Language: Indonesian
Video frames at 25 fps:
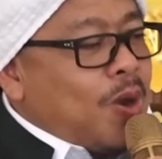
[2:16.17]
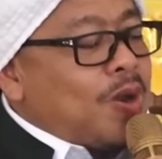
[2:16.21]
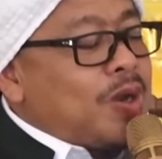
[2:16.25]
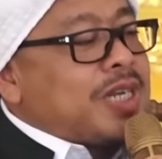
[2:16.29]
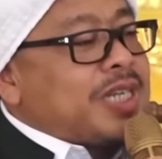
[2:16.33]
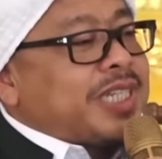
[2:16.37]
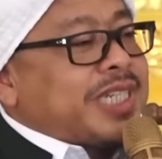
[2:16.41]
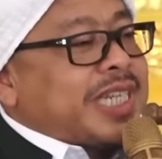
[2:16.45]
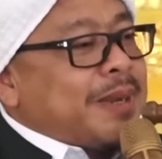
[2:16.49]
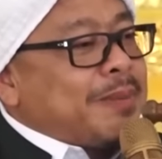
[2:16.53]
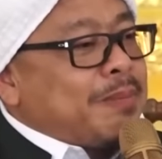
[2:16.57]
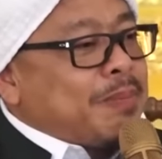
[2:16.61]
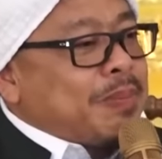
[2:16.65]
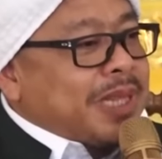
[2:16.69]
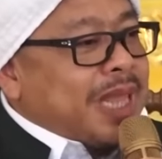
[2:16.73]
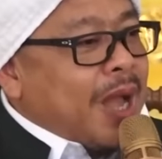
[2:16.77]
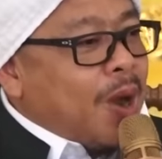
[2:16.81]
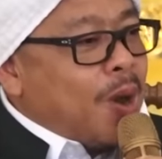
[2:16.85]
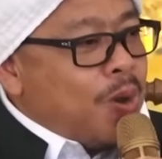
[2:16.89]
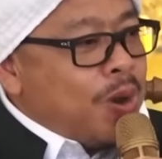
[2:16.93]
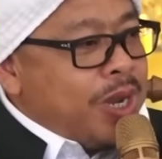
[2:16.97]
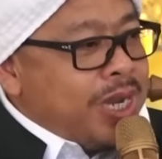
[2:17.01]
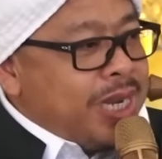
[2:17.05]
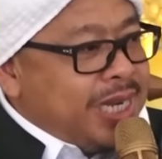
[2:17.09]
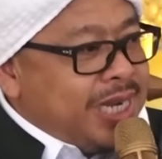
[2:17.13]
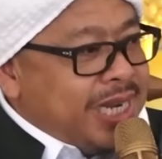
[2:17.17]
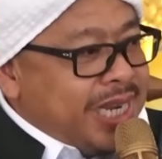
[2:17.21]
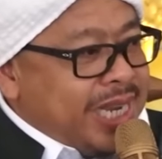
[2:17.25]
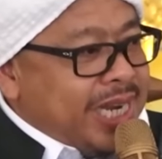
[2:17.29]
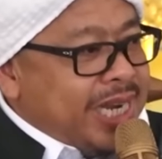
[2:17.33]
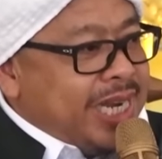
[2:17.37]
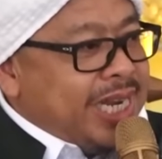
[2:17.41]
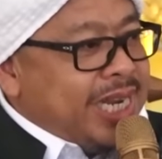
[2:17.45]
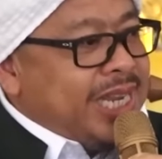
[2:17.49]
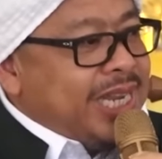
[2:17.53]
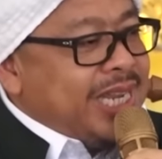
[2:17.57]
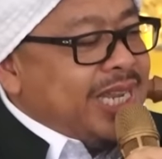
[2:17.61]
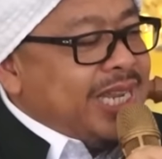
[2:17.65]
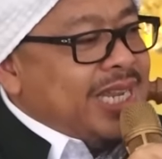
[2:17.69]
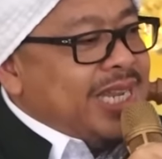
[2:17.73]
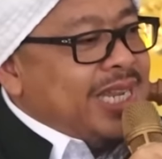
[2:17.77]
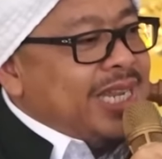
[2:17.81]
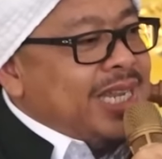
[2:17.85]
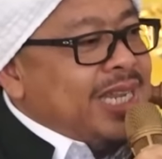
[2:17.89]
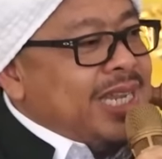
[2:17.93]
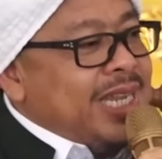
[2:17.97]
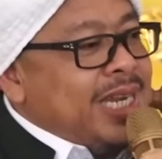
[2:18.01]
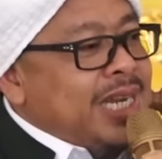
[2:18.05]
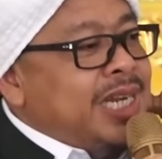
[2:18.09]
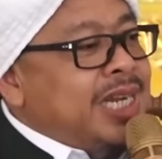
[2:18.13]
konsep tauhid ini
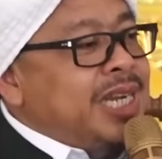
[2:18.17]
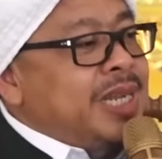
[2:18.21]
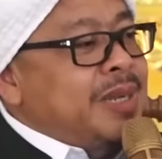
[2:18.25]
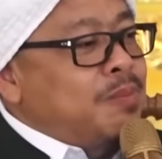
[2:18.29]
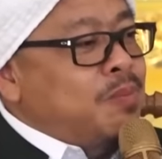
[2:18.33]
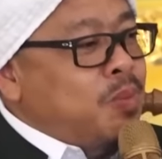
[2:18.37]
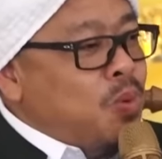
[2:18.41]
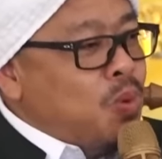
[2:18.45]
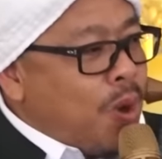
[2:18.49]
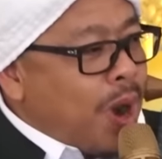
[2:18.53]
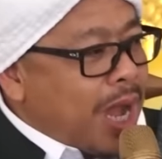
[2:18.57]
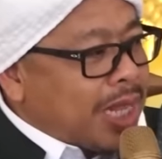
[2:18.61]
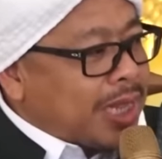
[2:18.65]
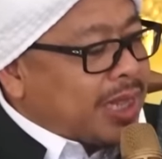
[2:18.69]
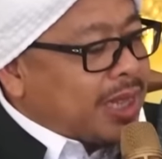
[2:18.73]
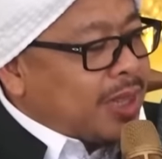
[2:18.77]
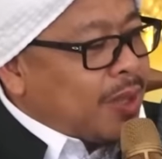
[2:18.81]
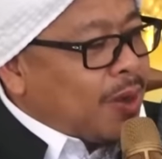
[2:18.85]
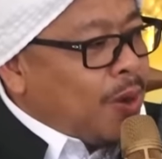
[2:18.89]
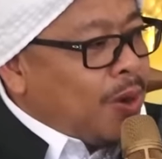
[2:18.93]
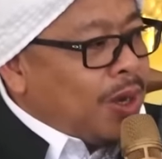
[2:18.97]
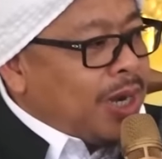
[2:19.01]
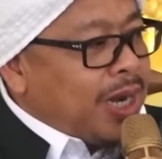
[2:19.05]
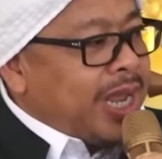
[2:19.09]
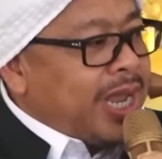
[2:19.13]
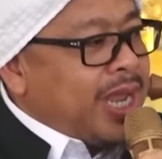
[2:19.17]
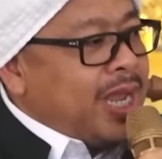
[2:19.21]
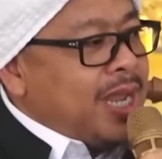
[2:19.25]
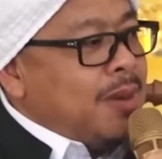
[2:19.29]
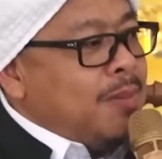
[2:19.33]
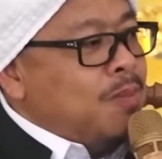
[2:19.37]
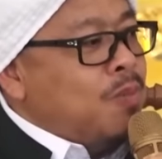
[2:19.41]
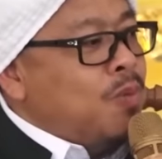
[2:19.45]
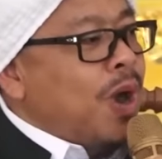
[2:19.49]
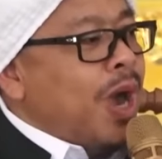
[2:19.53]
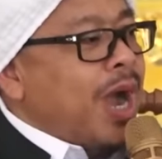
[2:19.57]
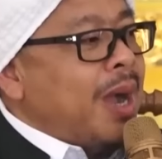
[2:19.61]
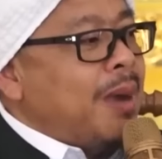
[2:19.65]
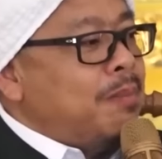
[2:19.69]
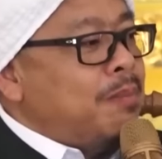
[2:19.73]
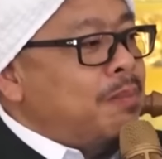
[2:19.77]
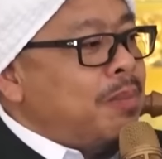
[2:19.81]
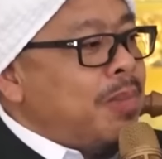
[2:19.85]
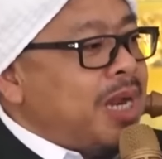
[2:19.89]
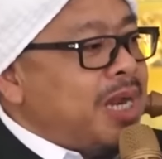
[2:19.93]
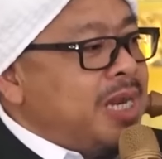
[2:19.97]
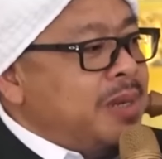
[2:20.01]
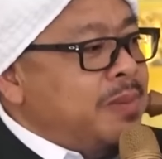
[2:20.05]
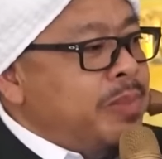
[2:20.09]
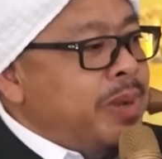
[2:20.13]
dibuat oleh
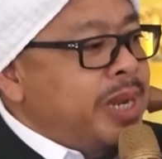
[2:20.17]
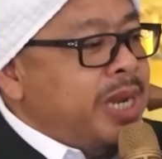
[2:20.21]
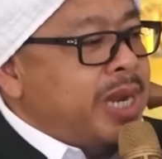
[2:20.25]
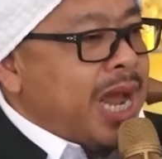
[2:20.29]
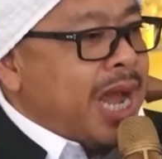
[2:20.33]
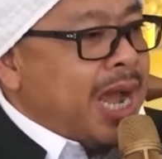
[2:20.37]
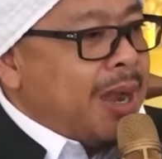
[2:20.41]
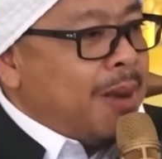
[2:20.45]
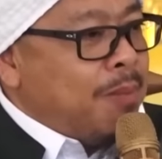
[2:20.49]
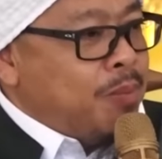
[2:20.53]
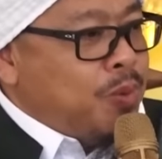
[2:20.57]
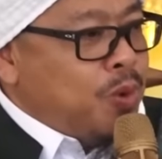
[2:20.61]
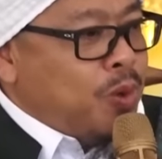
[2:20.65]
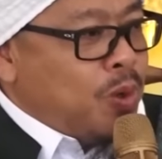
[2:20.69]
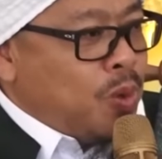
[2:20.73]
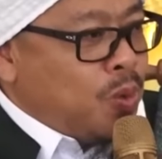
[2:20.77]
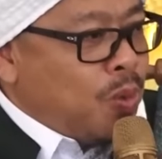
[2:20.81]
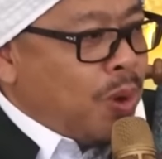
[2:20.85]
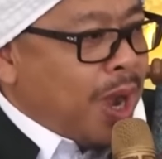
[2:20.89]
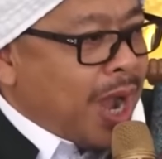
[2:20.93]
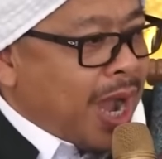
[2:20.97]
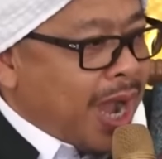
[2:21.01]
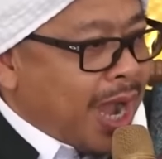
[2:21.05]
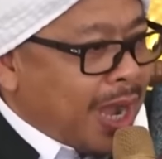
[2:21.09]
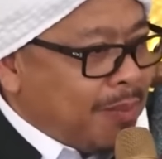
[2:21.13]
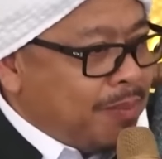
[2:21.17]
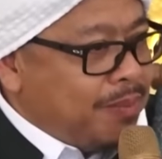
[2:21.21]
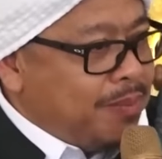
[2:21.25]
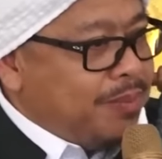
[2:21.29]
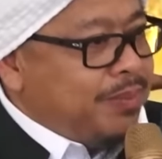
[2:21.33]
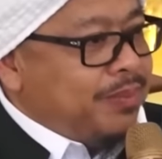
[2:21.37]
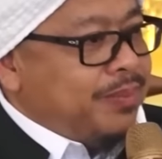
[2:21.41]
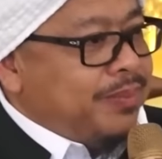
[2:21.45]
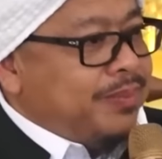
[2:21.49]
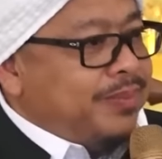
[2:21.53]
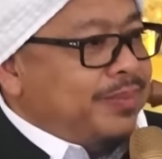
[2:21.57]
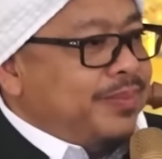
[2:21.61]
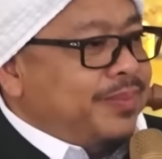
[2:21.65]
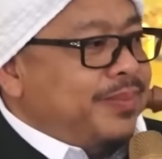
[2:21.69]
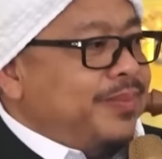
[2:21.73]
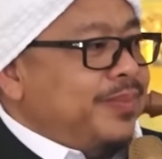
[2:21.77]
Muhammad bin Abdul Wahab